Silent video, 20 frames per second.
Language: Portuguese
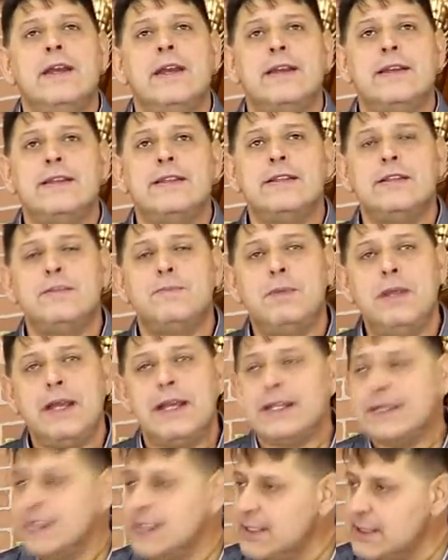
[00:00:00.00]
e a gente
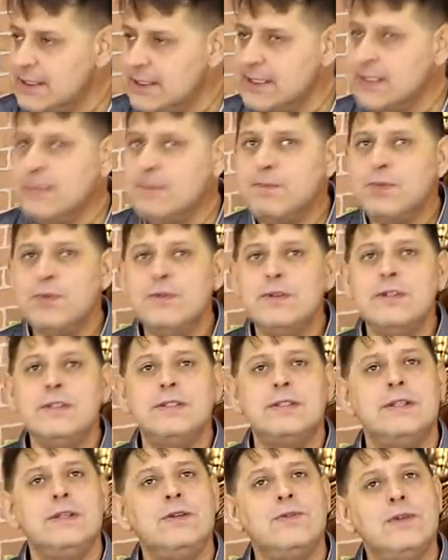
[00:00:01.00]
explica tintim por
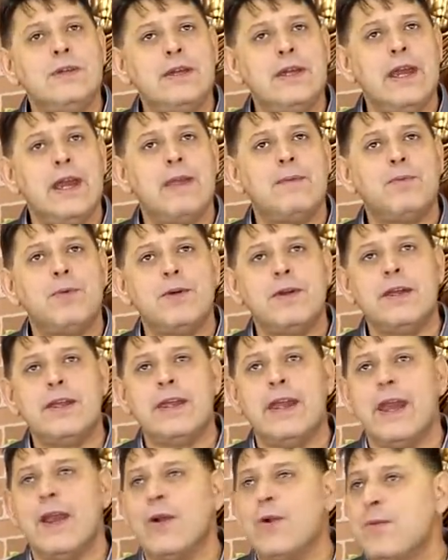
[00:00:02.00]
tintim o que é, por que
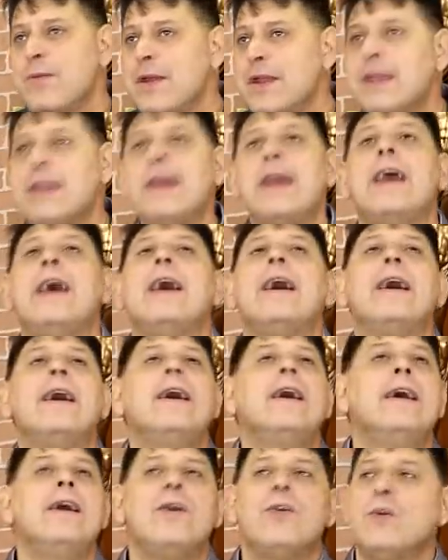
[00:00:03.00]
que é, como é que é,
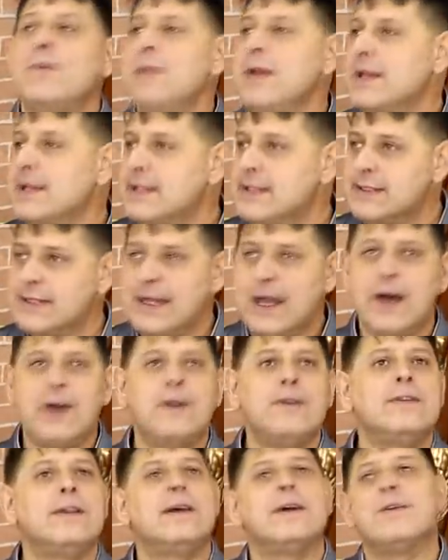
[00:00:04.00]
como é que
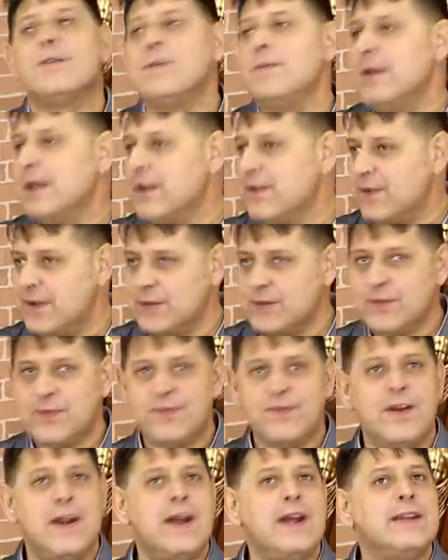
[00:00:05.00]
salda, como é que faz
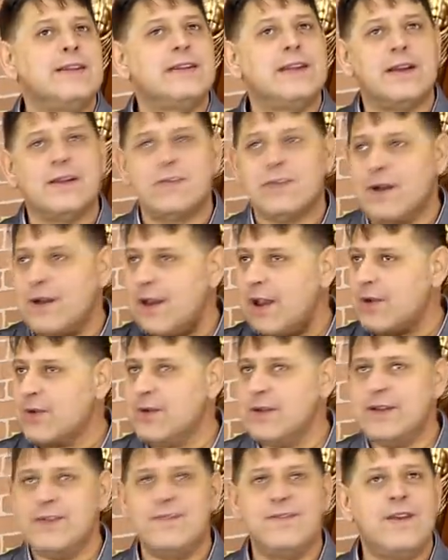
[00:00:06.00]
oferta, qual é a
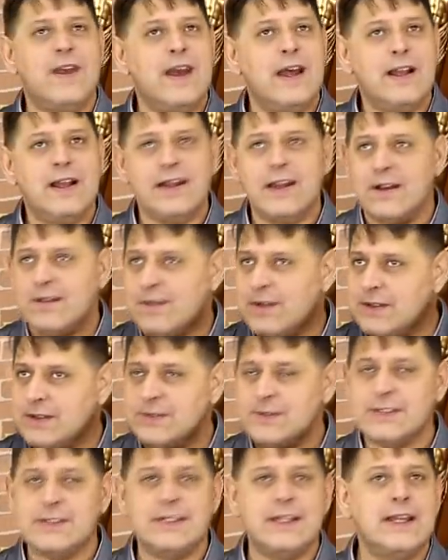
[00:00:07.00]
cor de vela, quais
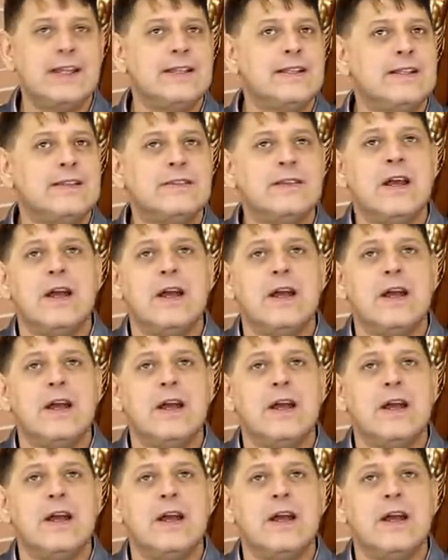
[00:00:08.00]
são as lendas,